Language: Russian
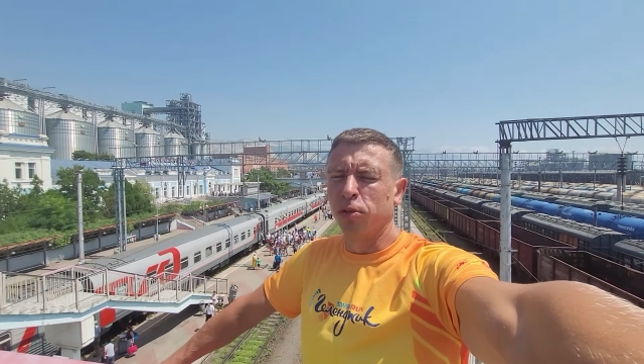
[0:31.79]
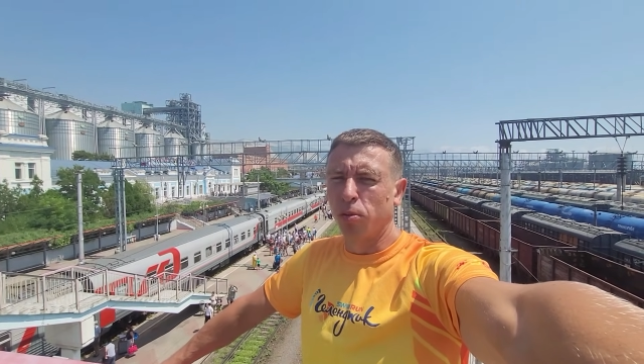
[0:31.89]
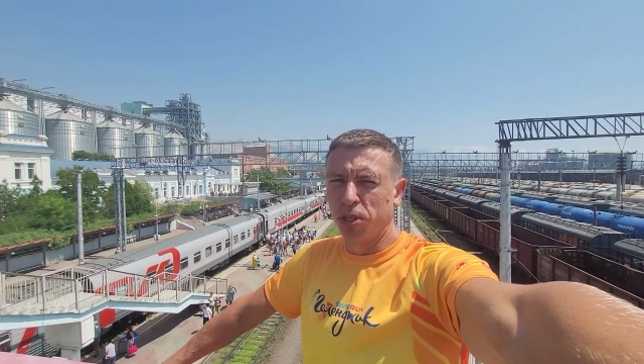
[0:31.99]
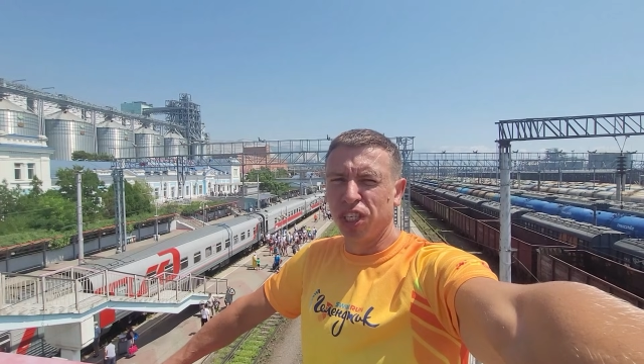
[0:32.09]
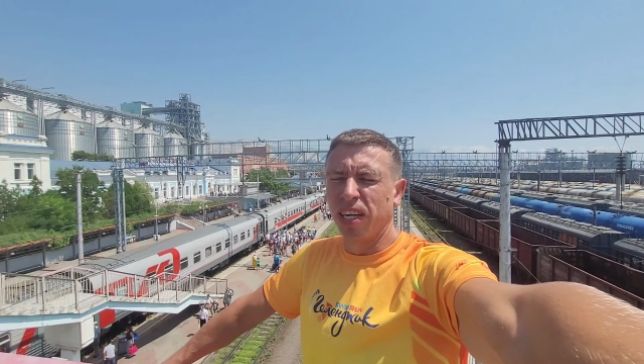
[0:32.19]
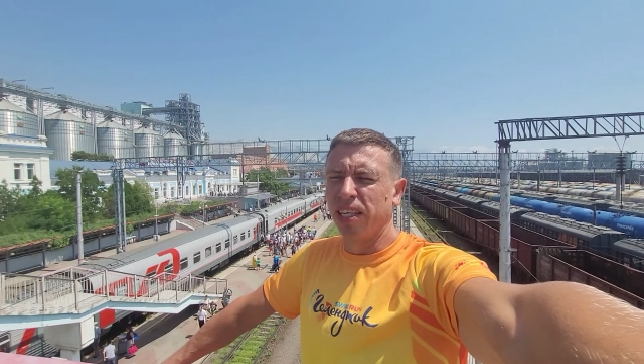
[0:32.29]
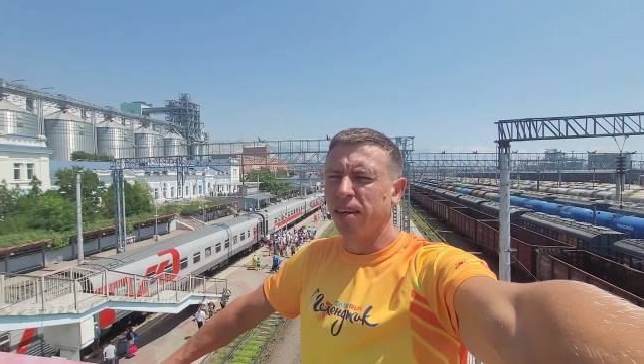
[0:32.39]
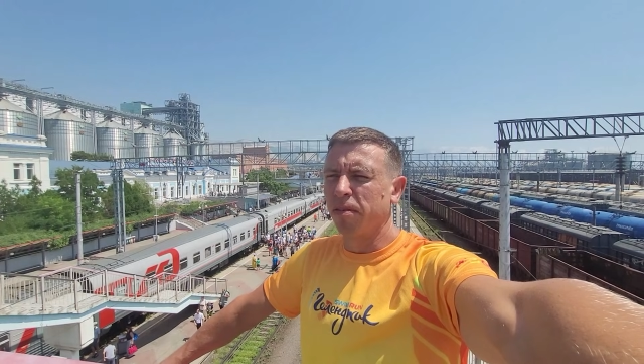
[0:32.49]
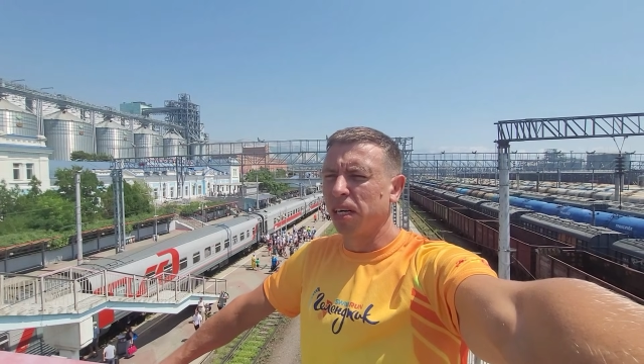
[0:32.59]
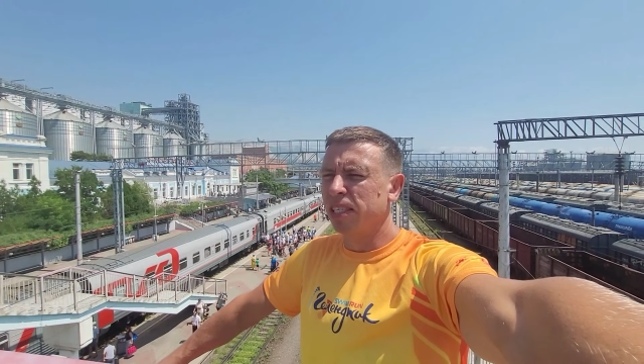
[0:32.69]
в том числе и
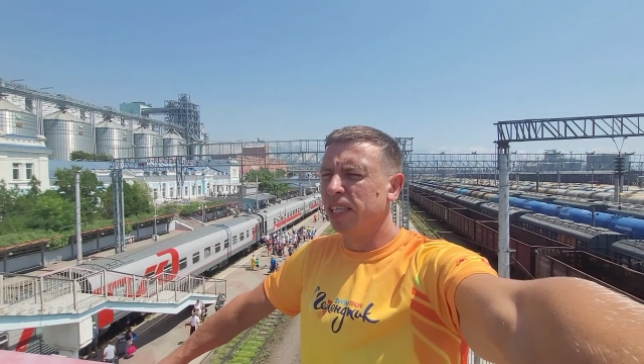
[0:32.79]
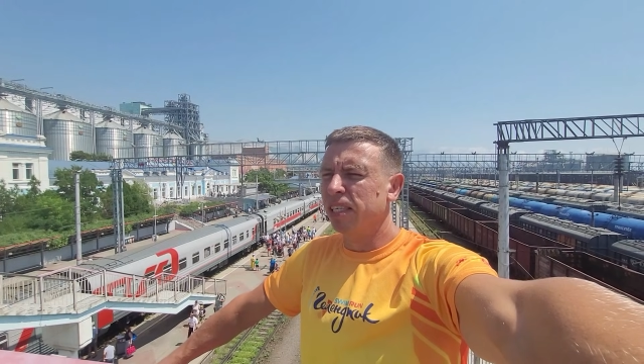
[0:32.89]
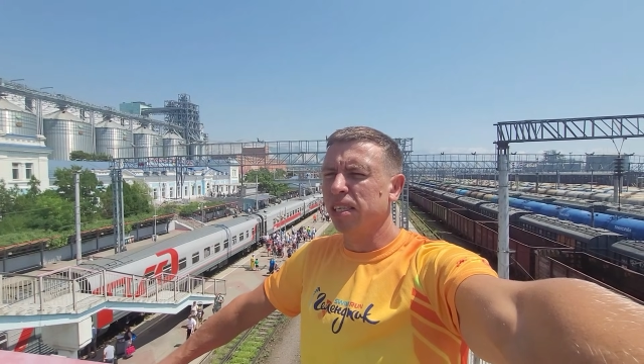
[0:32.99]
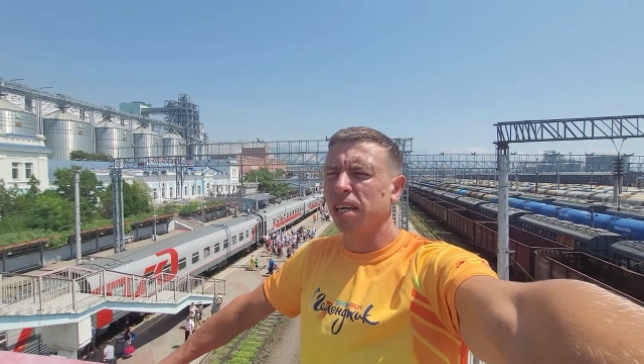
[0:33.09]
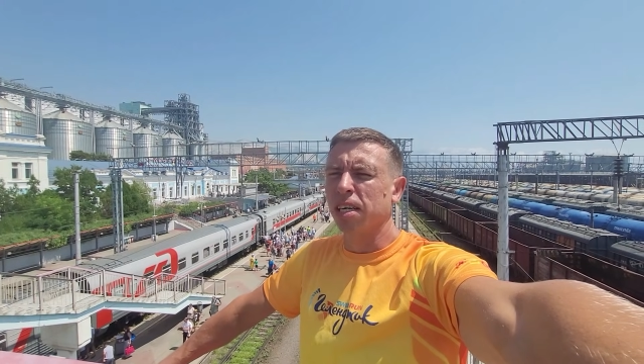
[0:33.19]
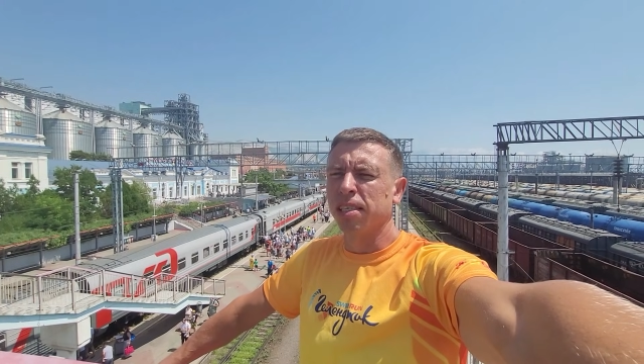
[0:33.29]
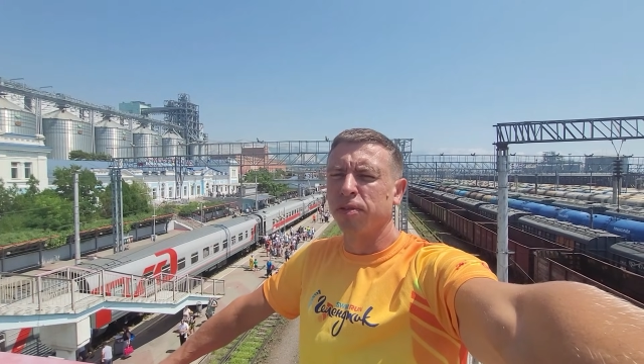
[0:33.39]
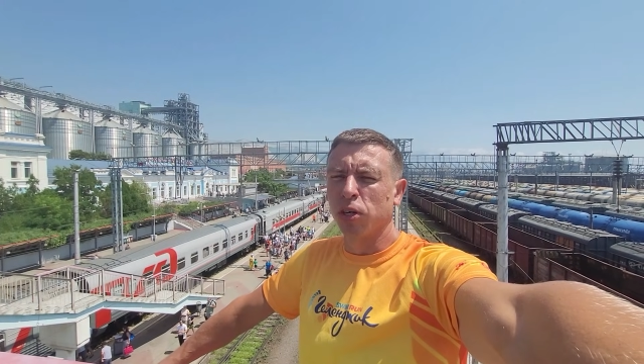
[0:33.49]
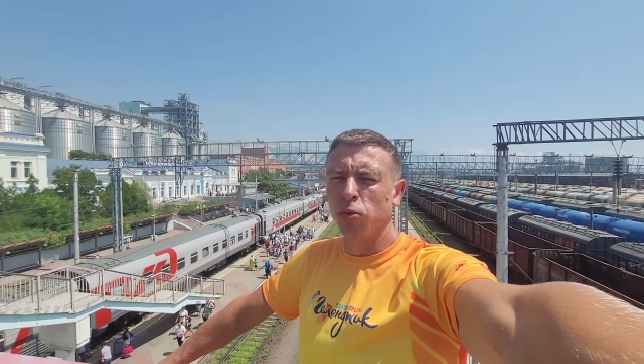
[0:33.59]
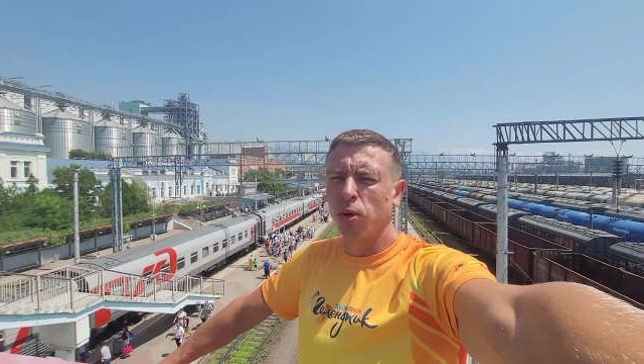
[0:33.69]
Новороссийска,
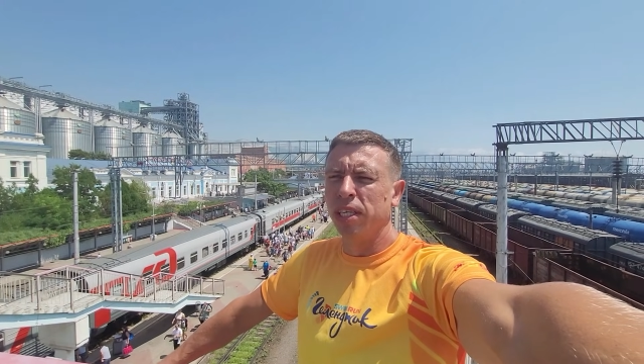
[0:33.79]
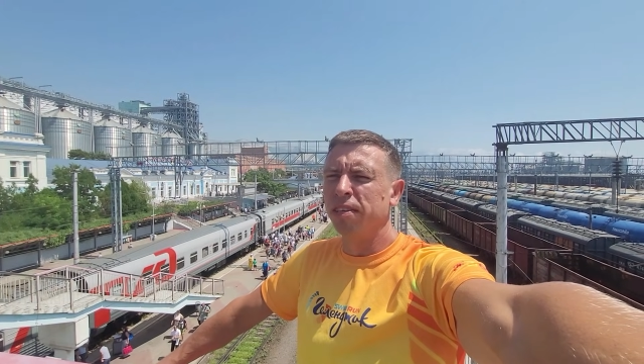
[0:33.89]
развернули,